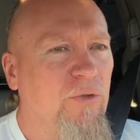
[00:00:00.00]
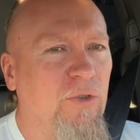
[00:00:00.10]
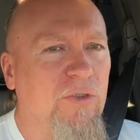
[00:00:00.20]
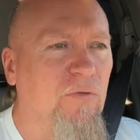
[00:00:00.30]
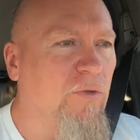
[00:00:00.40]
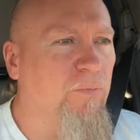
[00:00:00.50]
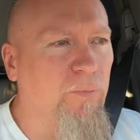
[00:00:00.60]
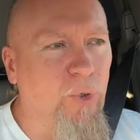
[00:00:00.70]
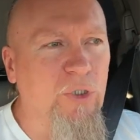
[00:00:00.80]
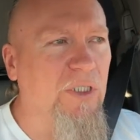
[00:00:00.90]
То есть вот
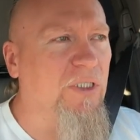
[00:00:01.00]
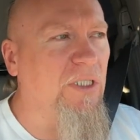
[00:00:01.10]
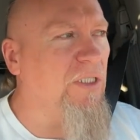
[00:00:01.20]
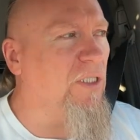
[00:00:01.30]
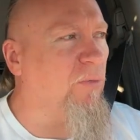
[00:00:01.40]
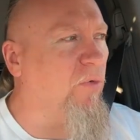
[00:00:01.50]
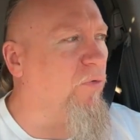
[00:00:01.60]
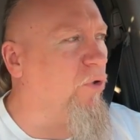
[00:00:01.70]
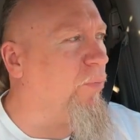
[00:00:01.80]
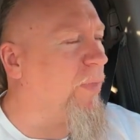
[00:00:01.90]
просто среди домов
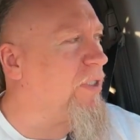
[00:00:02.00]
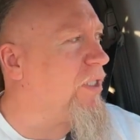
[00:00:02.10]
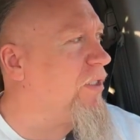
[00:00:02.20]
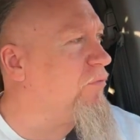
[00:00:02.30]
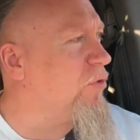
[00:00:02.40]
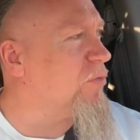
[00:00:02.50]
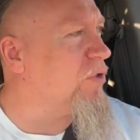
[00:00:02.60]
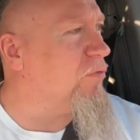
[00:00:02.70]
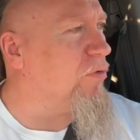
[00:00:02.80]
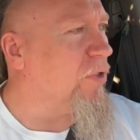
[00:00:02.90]
хлоп мотели в нем
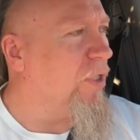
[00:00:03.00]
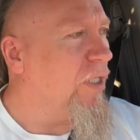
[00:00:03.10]
живут.